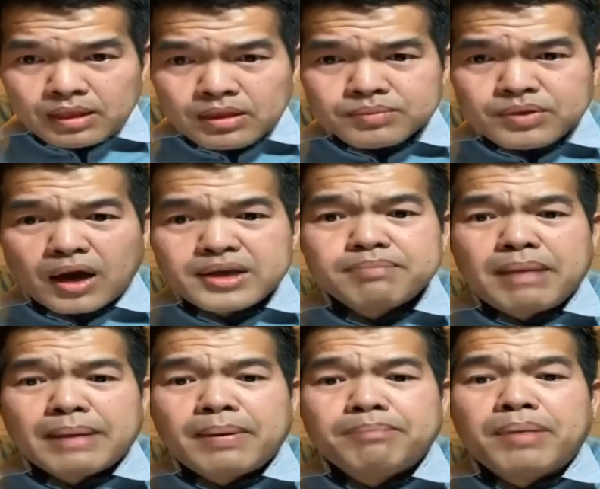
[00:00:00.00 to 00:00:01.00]
nhưng cho người những
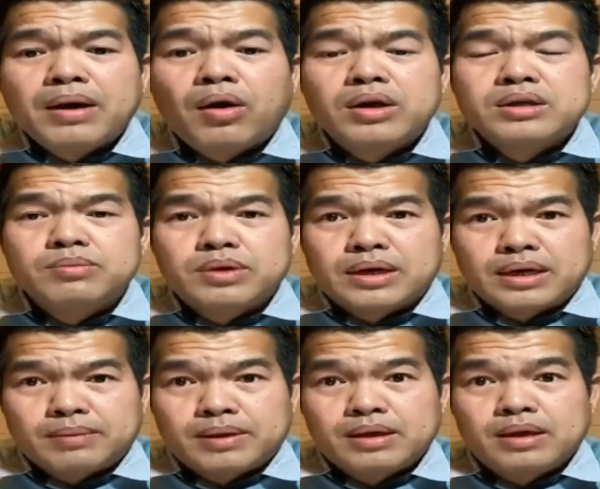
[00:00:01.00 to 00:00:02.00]
bàn phẩm pơ lội cho buôn được
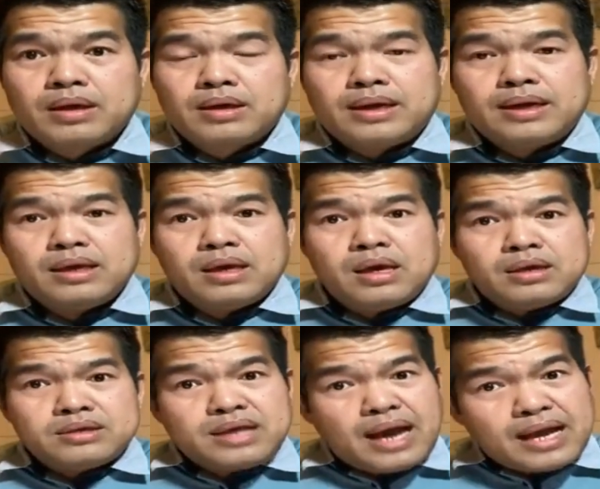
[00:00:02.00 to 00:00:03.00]
niềm á nè
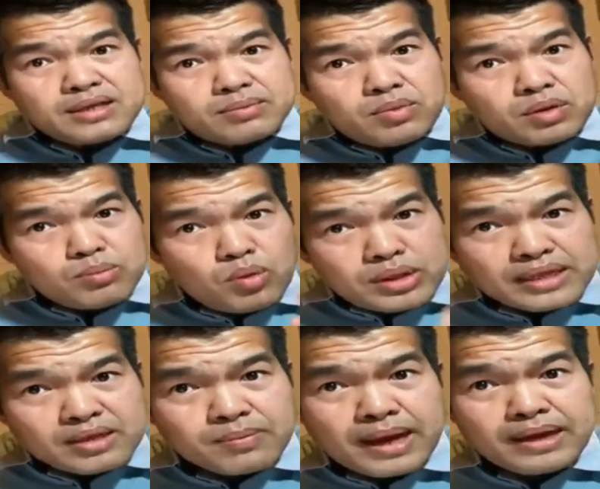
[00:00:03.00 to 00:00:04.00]
chứ ở trong nói mua ta
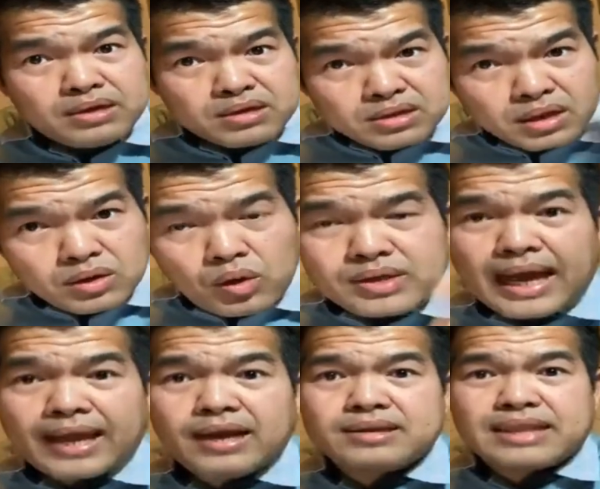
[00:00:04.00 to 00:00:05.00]
sầm khánh cường lôi
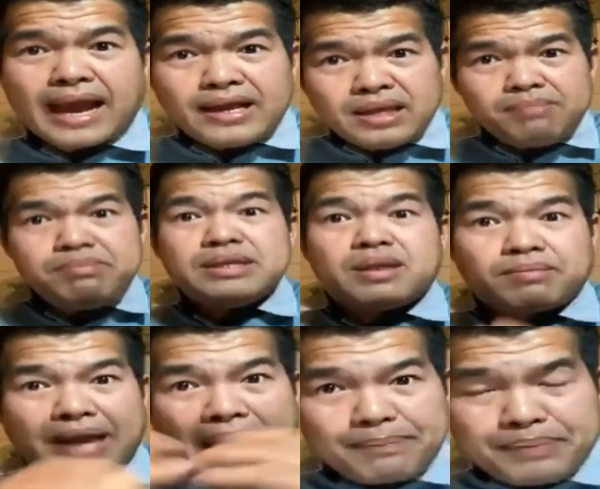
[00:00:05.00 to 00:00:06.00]
cá ta dương miên tầm
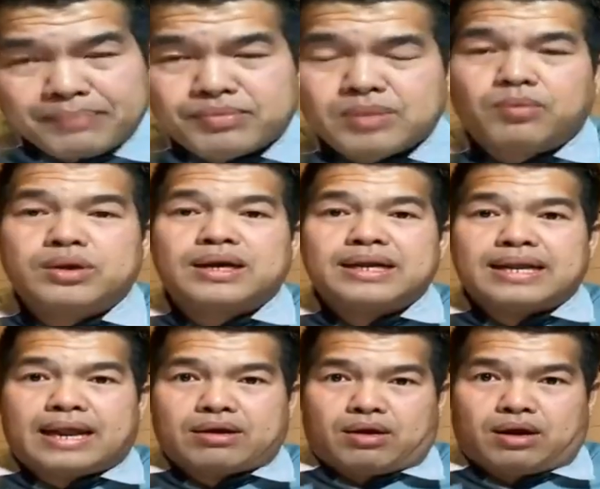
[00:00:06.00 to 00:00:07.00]
lạ phim chụp mua được niềm
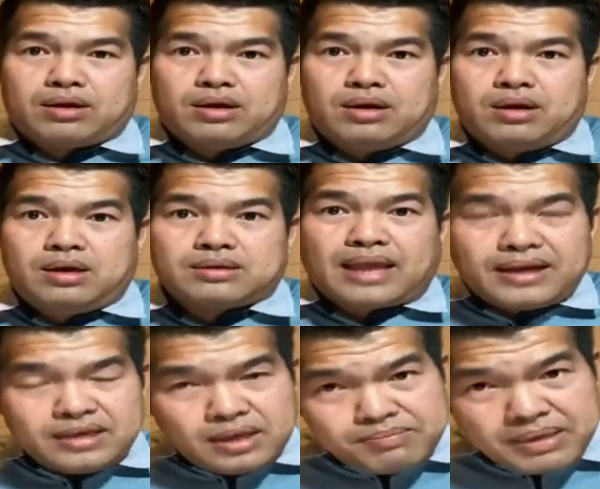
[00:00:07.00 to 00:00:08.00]
đã đọt ta
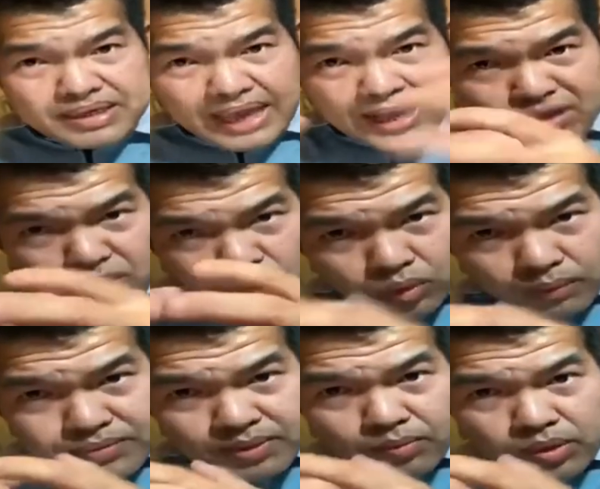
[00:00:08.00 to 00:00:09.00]
dương miếng cá trâu
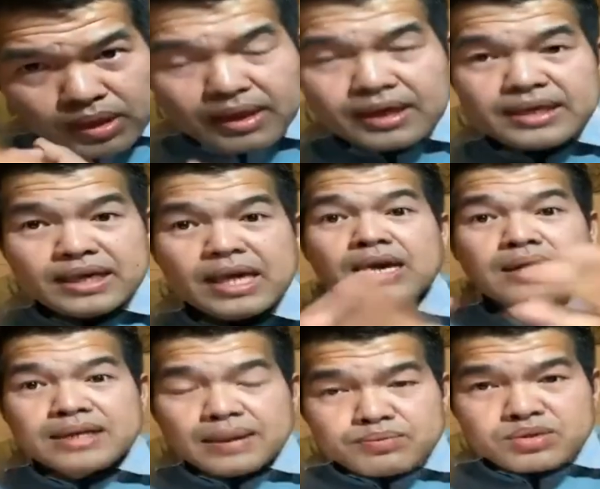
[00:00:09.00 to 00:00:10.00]
rôm chụp mua nương kia
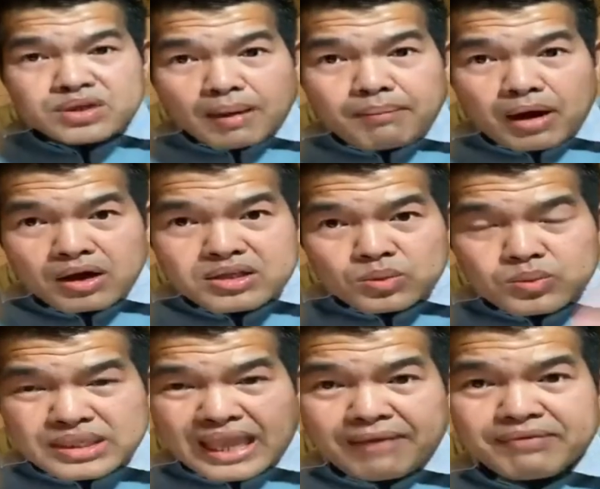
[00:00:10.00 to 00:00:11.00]
riệp trăm ở chụp
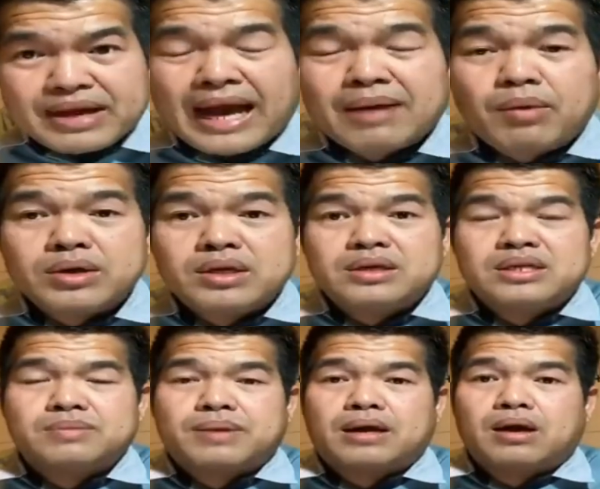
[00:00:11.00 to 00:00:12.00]
vứt tháp cá bao dương thì
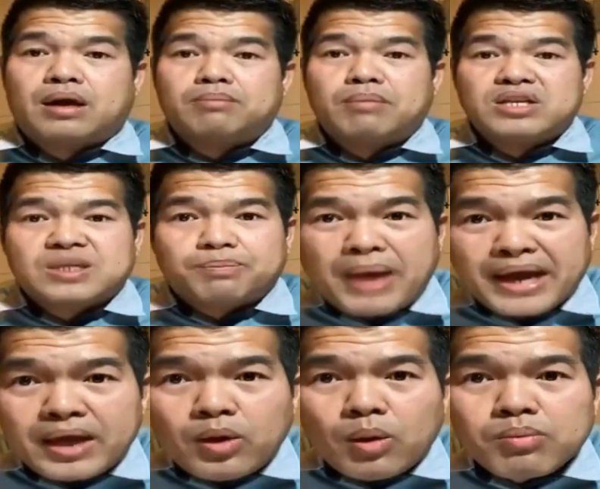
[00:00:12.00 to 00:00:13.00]
chụp hàng ọt bao chụp bẹt
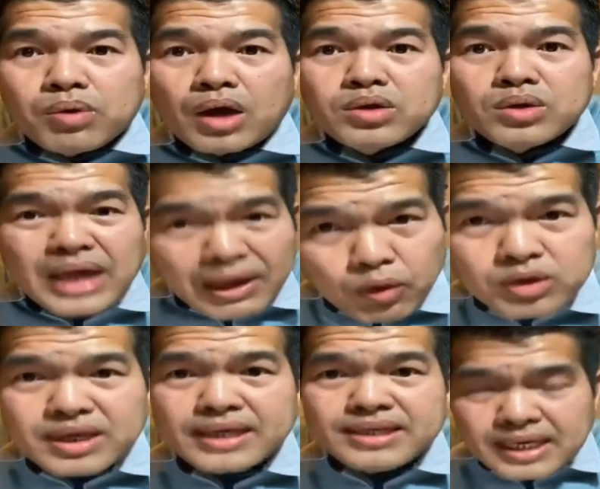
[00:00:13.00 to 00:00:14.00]
kia ôm có chụp cá vỗ
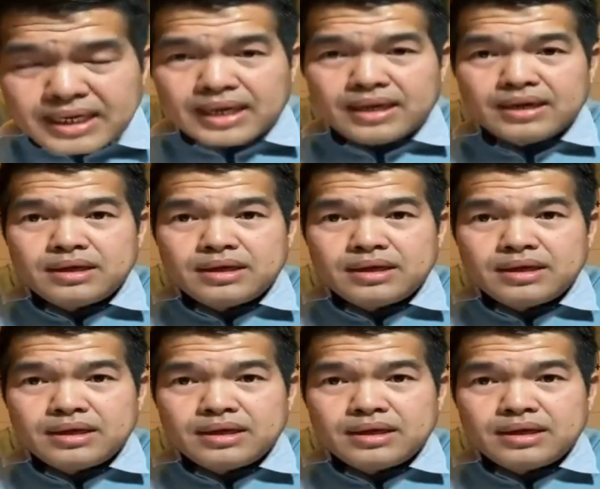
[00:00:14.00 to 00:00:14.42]
chân chăng à